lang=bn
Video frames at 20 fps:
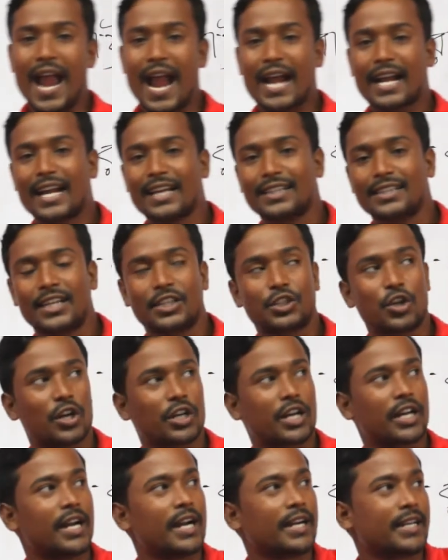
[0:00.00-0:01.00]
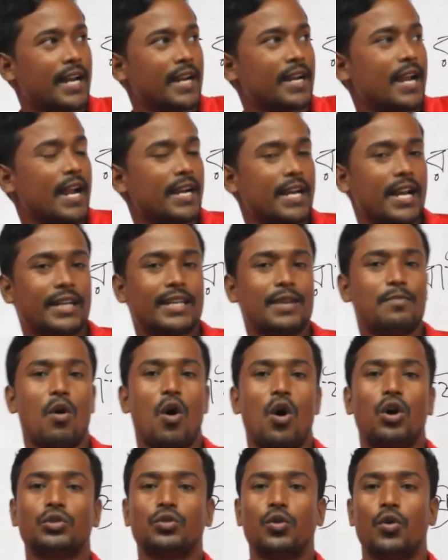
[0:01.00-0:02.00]
এক কেন্দ্রিক সরকারের এটি একটি
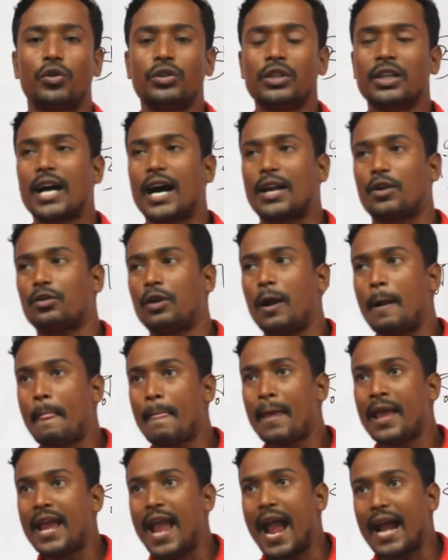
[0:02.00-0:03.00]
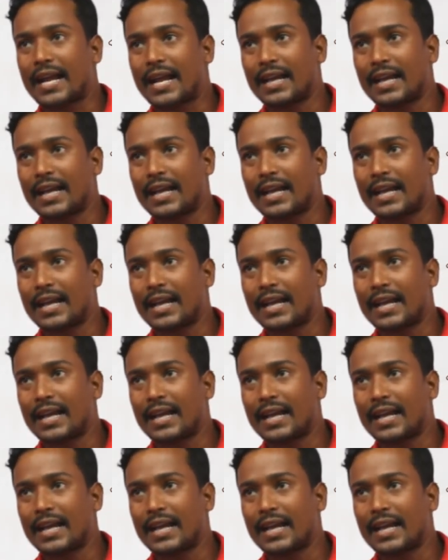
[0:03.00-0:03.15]
মহৎ গুণ কারণ এক